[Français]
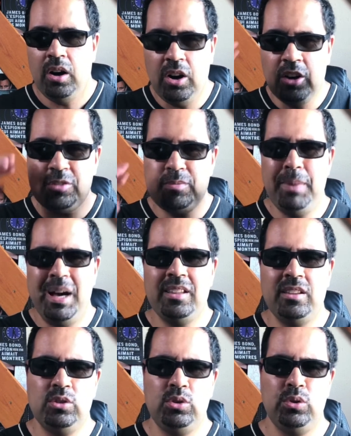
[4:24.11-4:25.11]

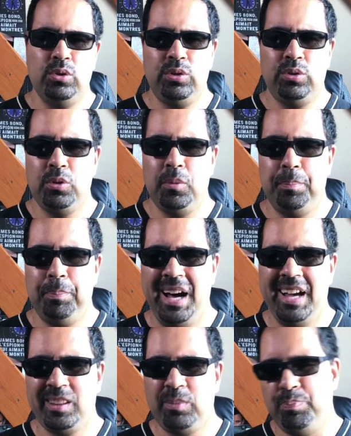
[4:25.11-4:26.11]
Ant-Man 2 se
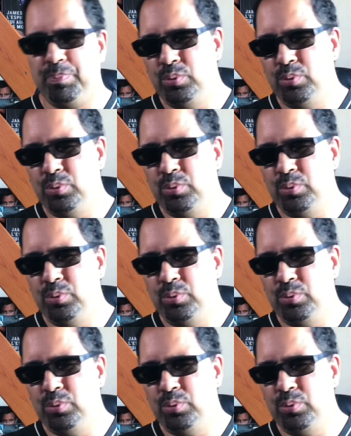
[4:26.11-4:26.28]
passe